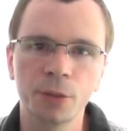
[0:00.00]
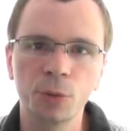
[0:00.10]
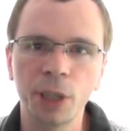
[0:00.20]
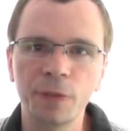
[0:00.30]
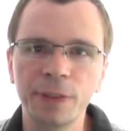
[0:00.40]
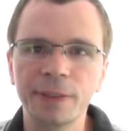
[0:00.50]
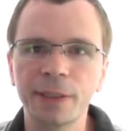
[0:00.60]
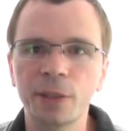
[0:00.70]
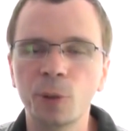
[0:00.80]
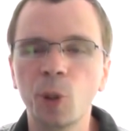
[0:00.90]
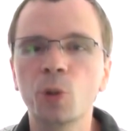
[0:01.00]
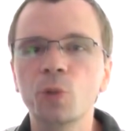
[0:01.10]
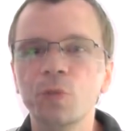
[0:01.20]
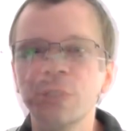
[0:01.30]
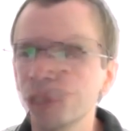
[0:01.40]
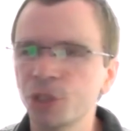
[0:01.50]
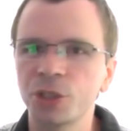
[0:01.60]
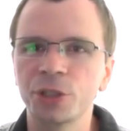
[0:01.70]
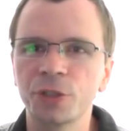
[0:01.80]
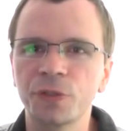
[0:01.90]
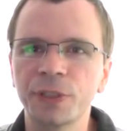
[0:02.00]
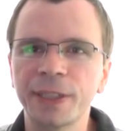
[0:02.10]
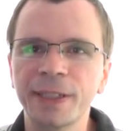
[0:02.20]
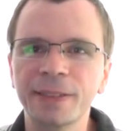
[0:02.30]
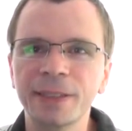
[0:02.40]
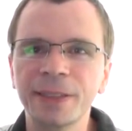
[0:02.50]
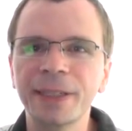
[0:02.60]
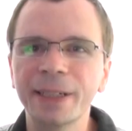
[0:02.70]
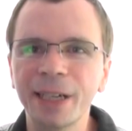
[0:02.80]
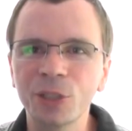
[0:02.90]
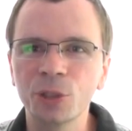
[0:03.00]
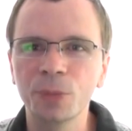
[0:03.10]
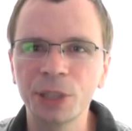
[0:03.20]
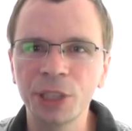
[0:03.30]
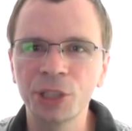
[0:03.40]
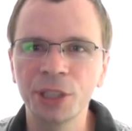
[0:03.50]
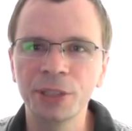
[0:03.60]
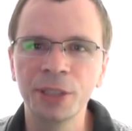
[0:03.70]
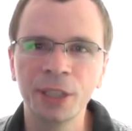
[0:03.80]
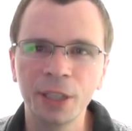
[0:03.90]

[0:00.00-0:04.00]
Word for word: Słuchawki stereo również y, w takiej cenie na każdą kieszeń,